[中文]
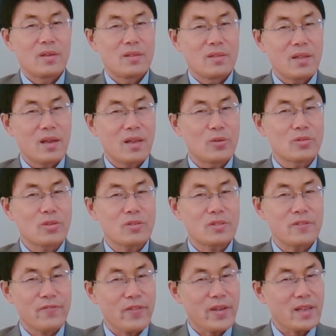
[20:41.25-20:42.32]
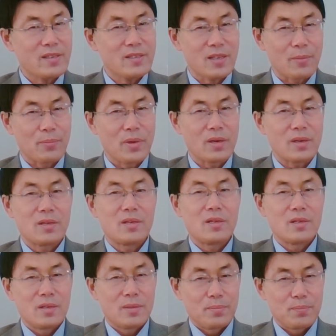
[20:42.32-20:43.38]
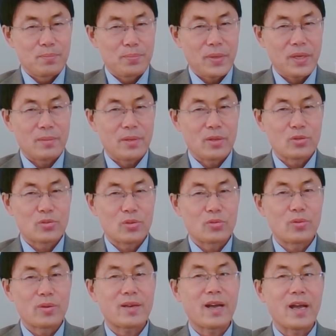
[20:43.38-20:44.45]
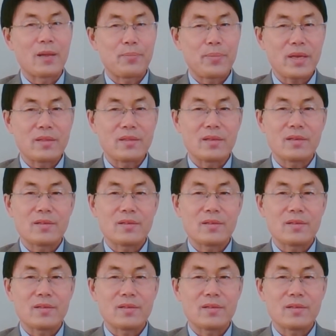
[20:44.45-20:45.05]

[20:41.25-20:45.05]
那刘少奇为什么并没有做出改变呢？